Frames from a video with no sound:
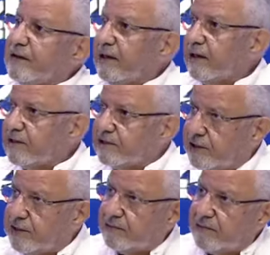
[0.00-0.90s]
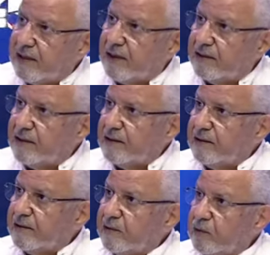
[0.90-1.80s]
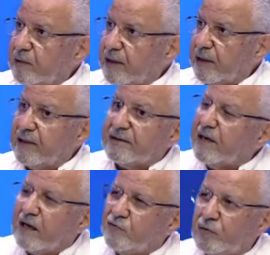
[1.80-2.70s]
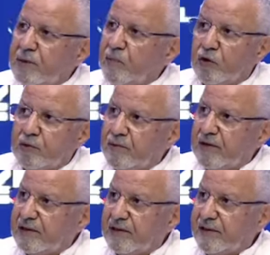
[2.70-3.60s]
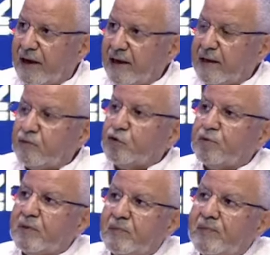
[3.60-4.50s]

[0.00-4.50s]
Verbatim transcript: عليك الحرج هذا نتاع خاطر يعرفوا اللي معظم الضحايا مش